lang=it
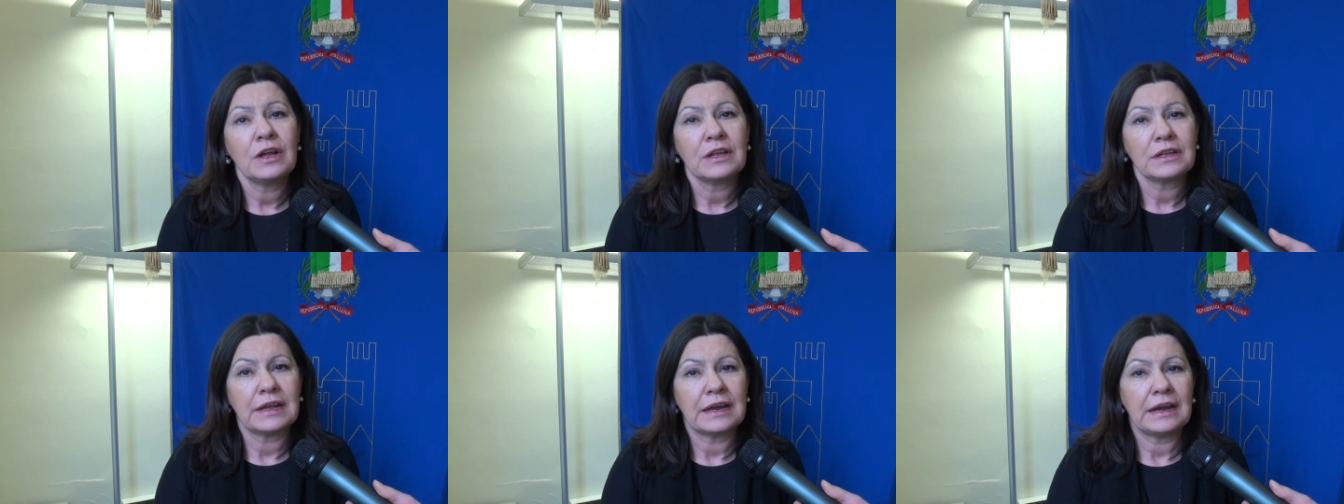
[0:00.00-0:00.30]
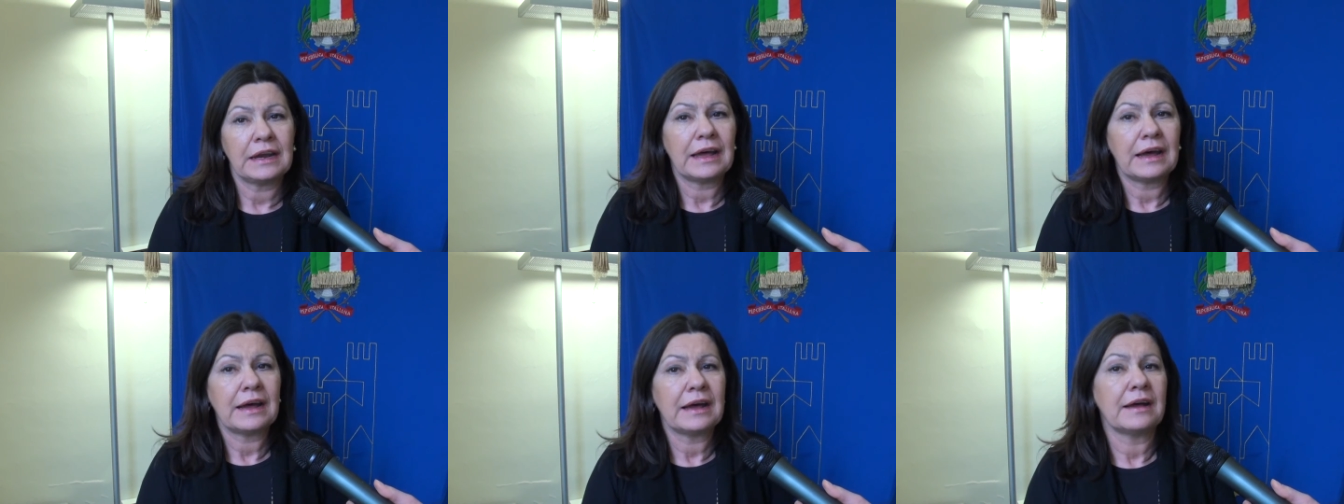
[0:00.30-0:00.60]

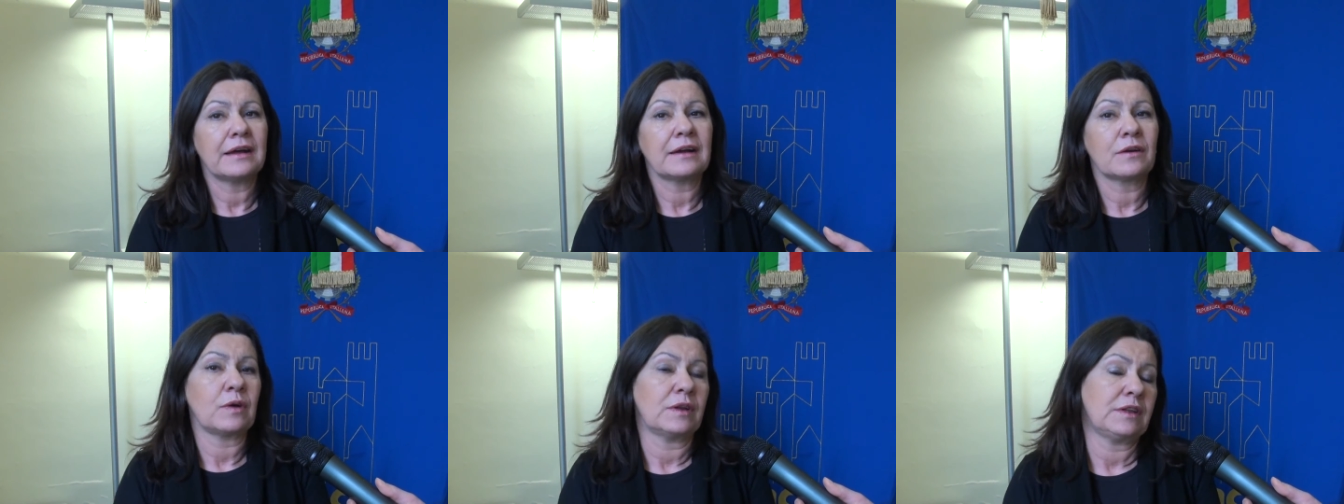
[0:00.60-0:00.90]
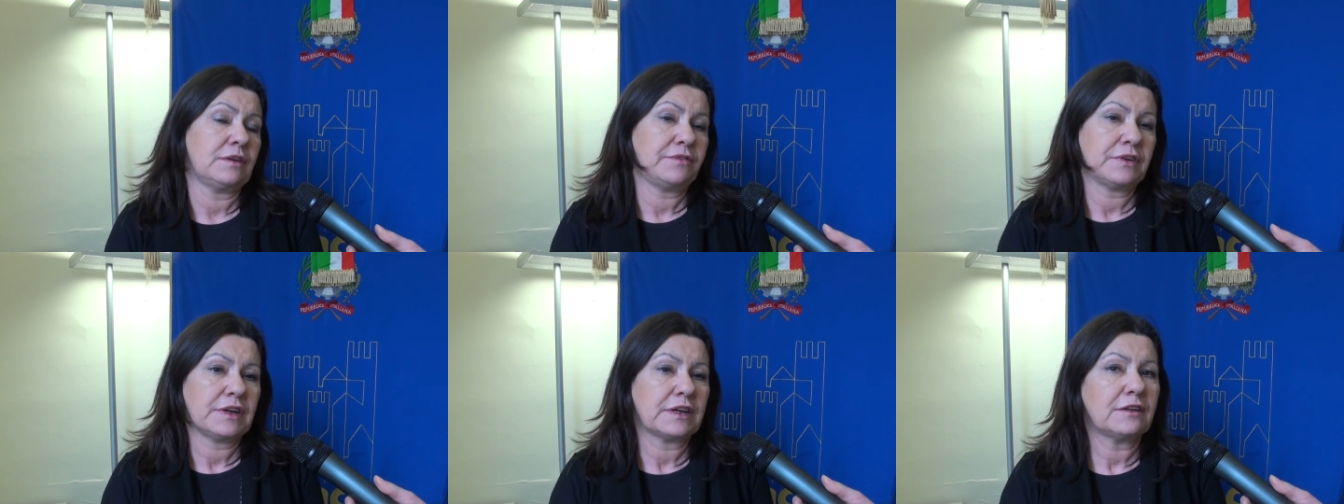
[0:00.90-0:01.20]
della
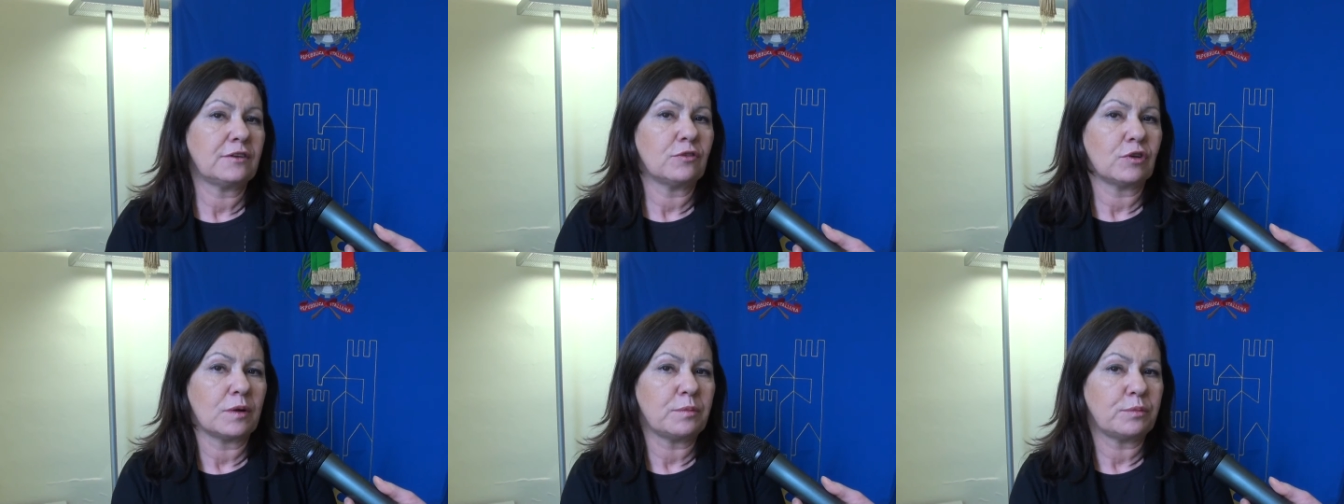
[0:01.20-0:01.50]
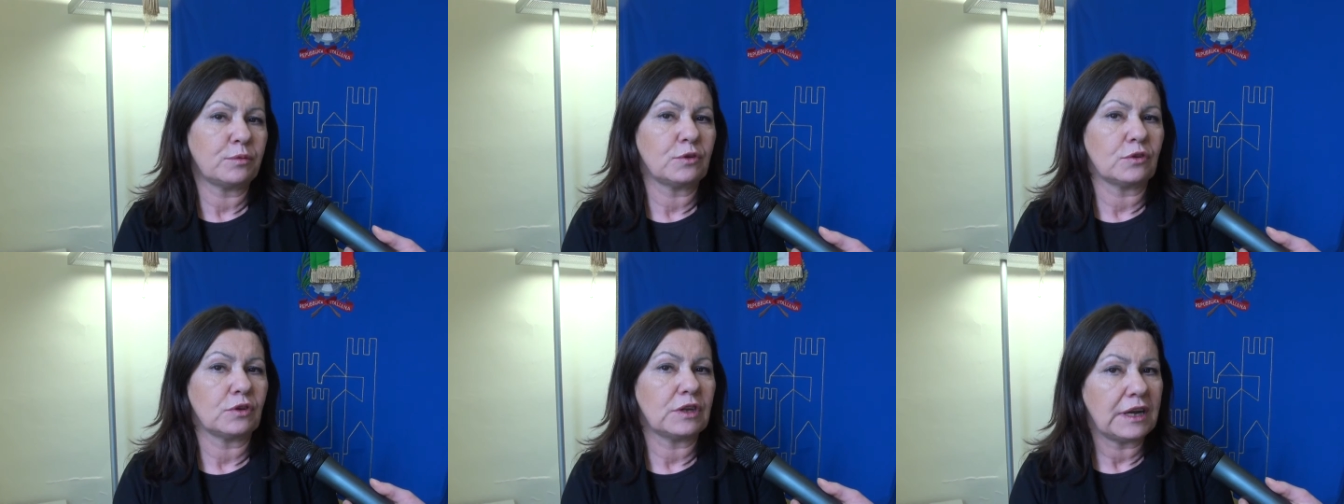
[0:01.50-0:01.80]
quantificazione
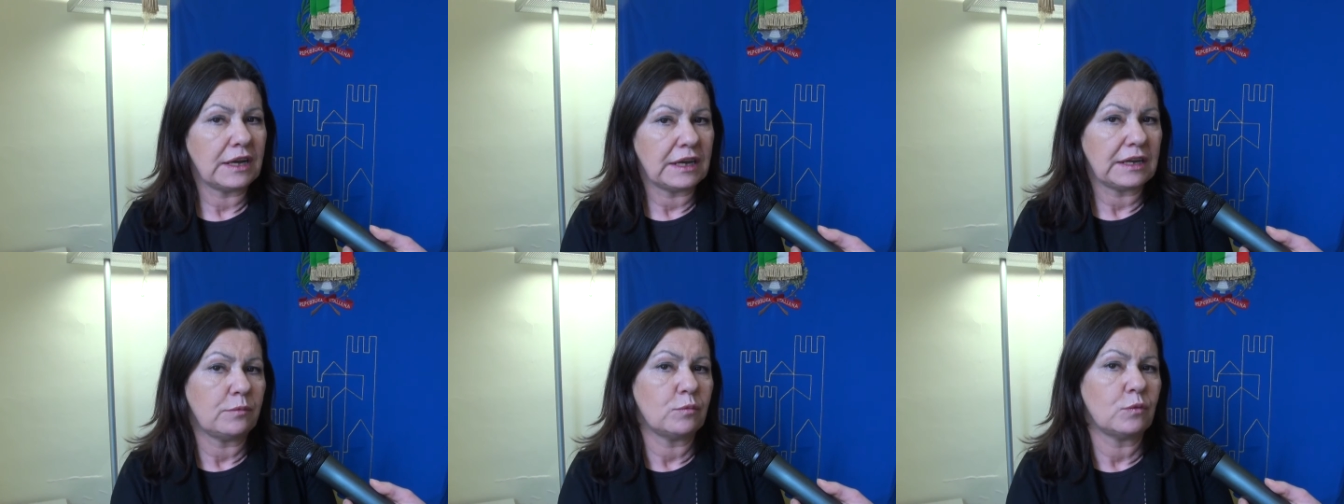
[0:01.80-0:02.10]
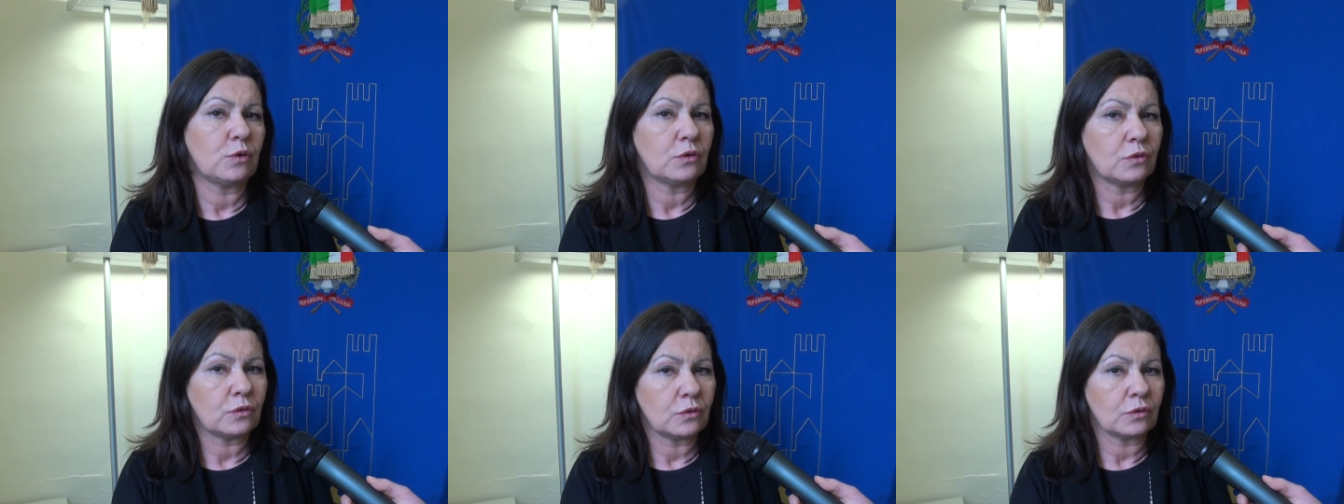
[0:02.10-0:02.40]

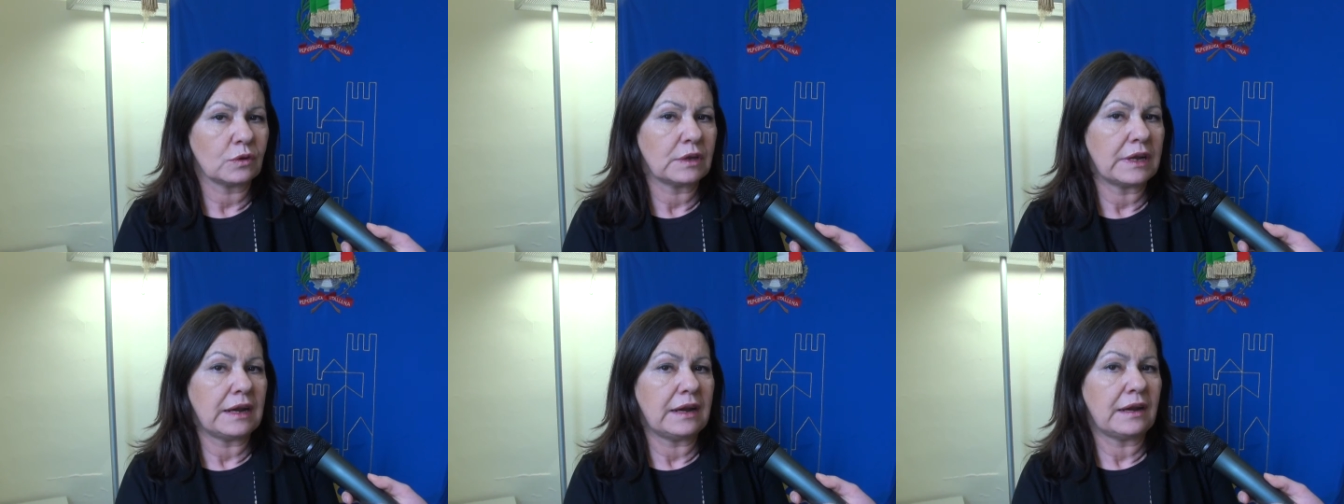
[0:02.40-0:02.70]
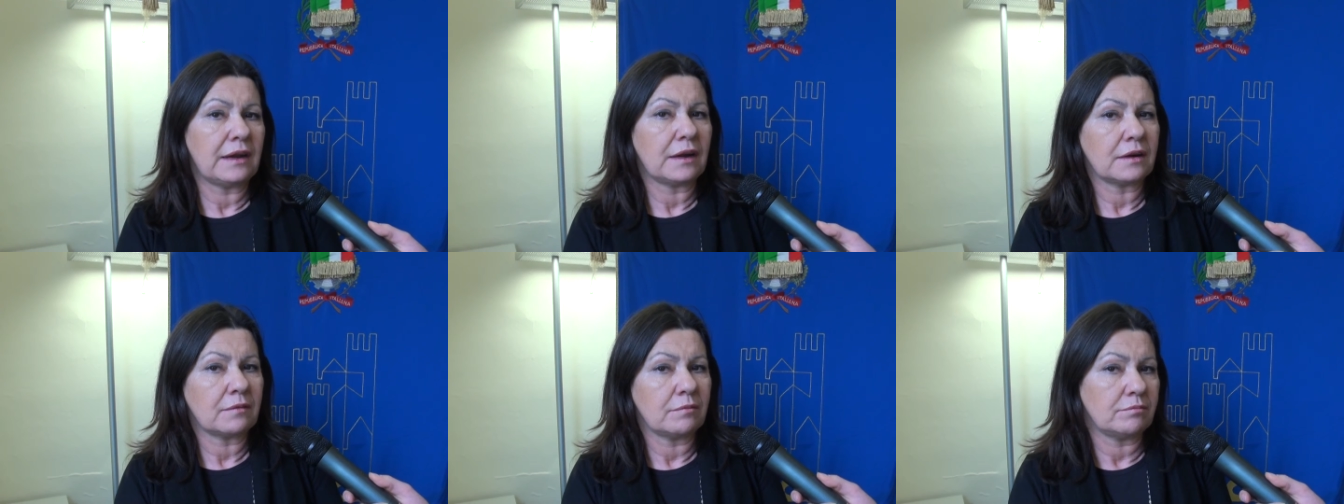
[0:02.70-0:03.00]
dell'IMU
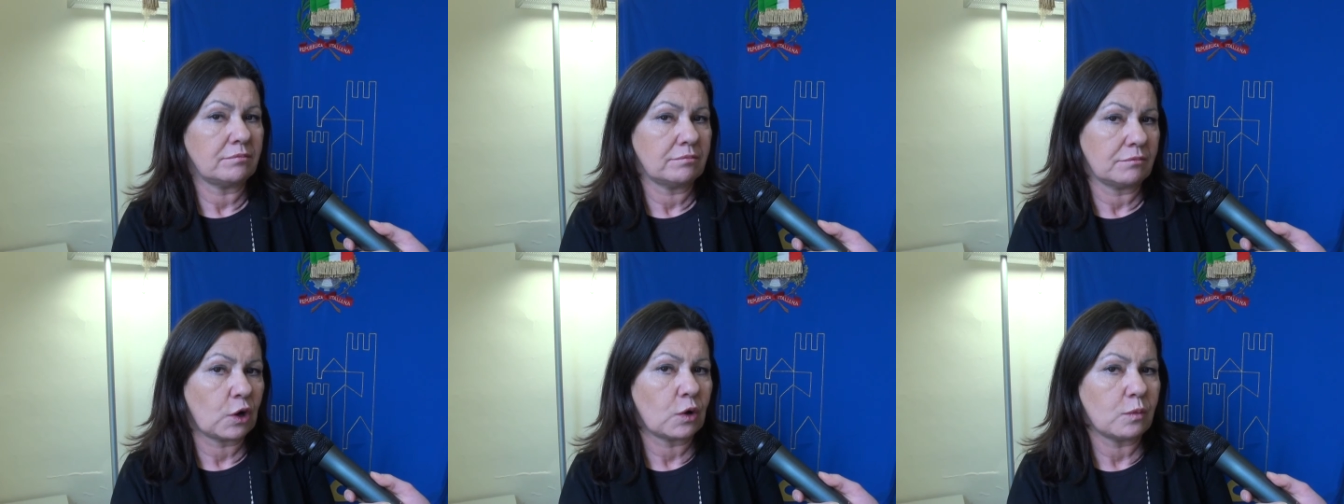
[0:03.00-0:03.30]
del um,